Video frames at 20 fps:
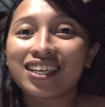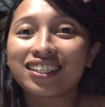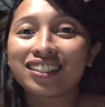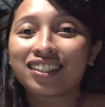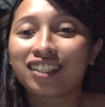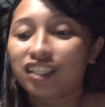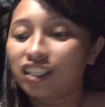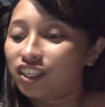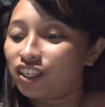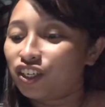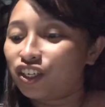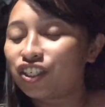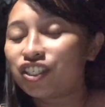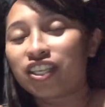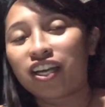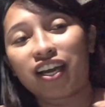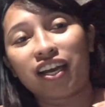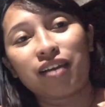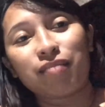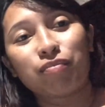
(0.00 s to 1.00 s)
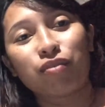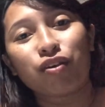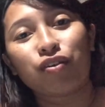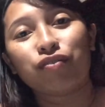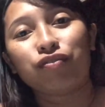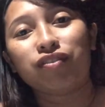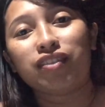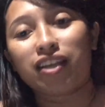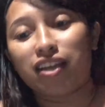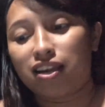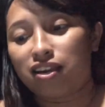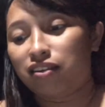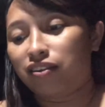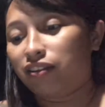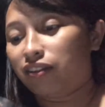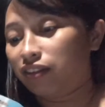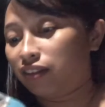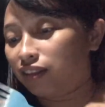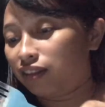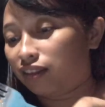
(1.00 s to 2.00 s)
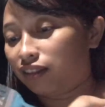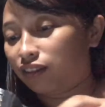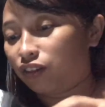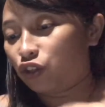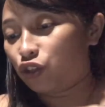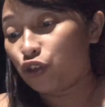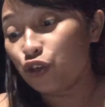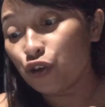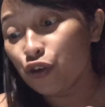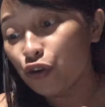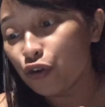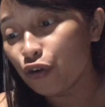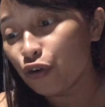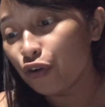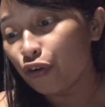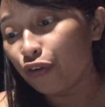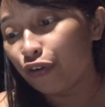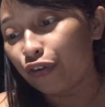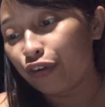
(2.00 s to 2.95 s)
the dinner time of day two.